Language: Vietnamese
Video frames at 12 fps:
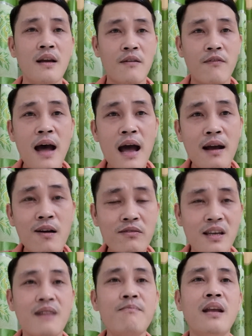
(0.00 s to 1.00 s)
và không
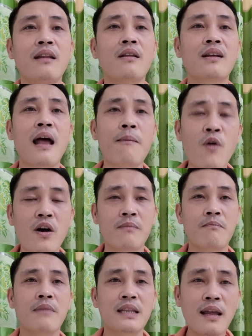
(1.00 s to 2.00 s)
những mình lực tàng buồn
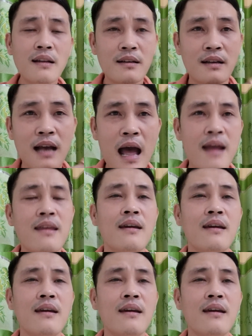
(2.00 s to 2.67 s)
mà tất cả